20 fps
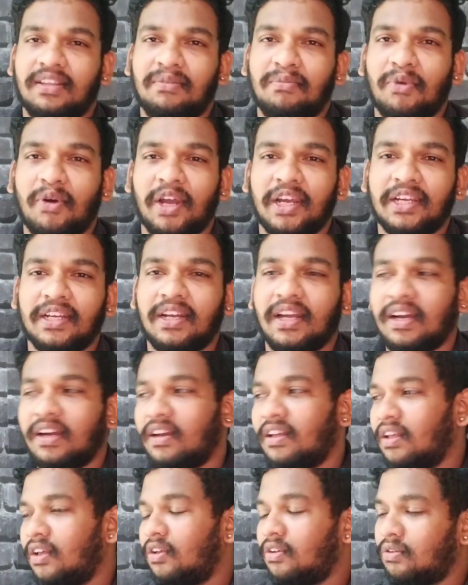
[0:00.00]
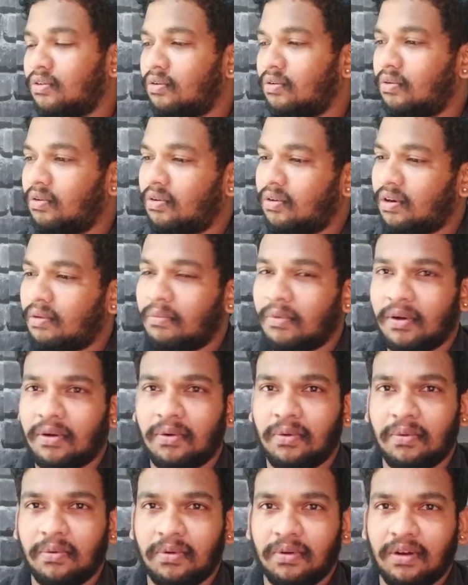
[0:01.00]
திரும்ப வாங்கிட்டாங்க ஸோ நம்ம
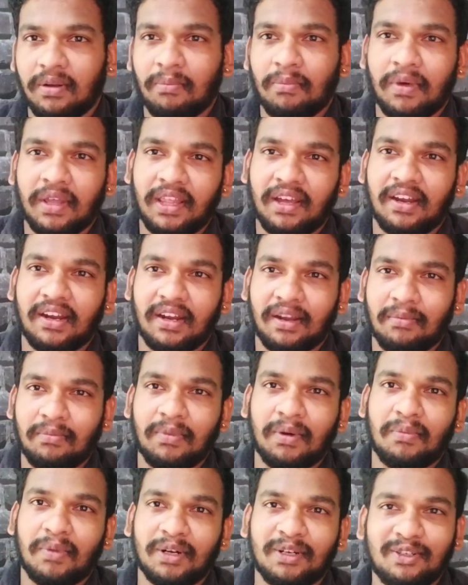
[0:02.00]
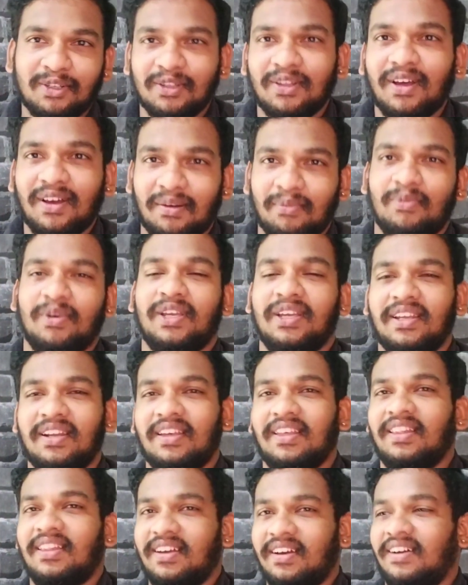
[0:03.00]
நம்ம தான் நம்ம மட்டும்தான்
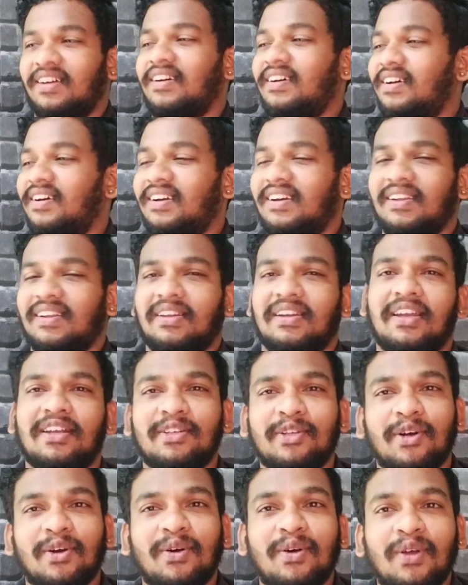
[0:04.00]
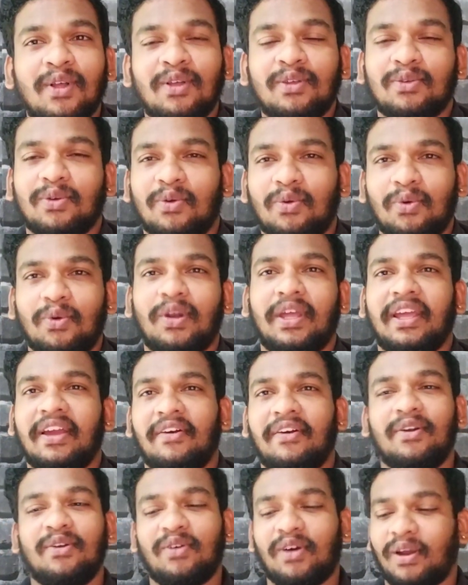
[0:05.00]
அப்படிங்கிறது தான் நிஜம் ஸோ கூட
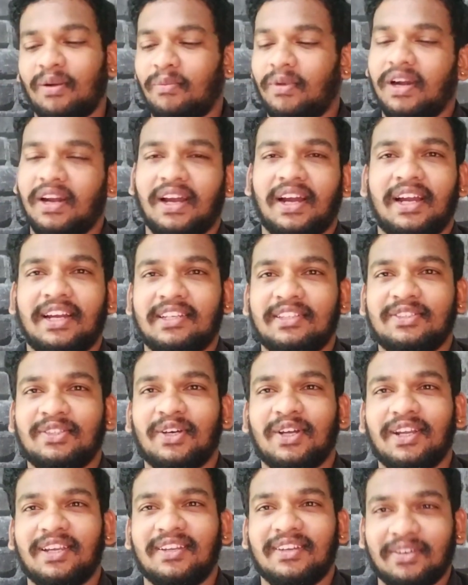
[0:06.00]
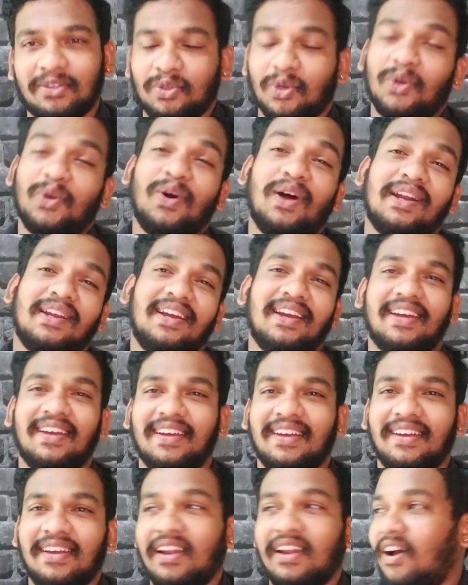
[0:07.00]
எவனும் வரமாட்டான் கடைசி வரையும் சொல்லுவானுங்க
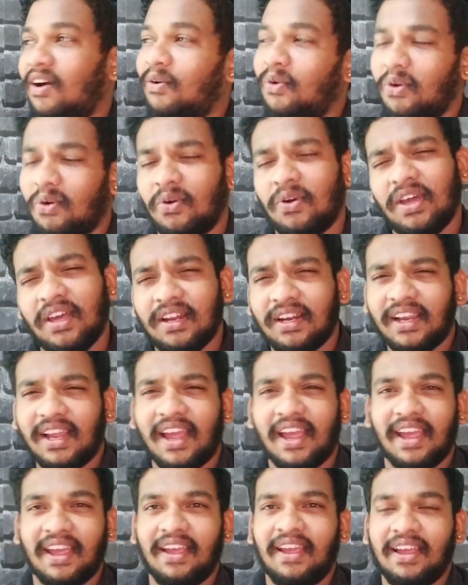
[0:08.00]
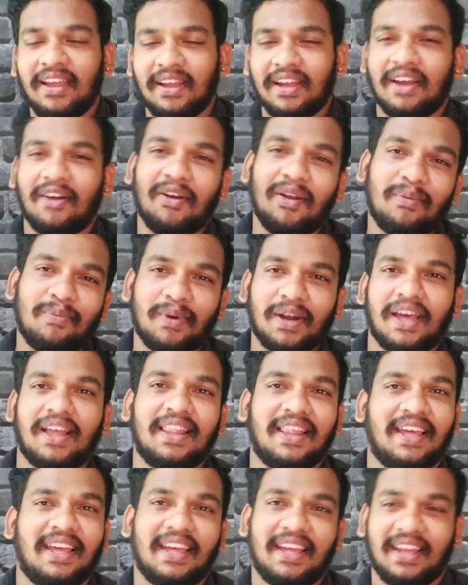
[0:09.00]
நான் அவன் கூட இருக்கேன்
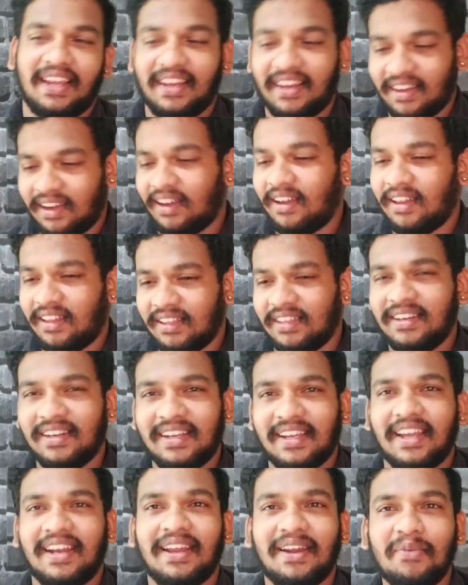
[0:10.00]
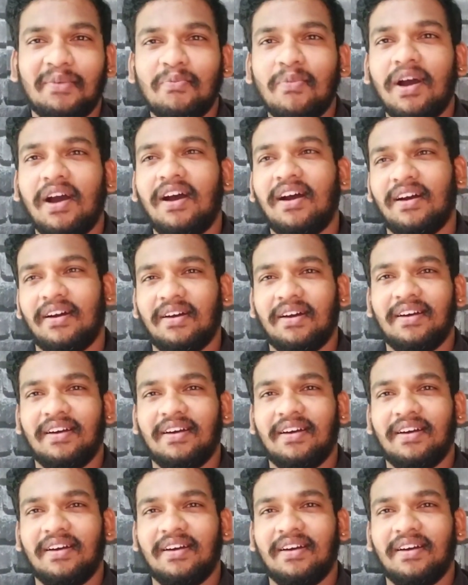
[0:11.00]
கவலைப்படாதே நான் இருக்கேன் நண்பா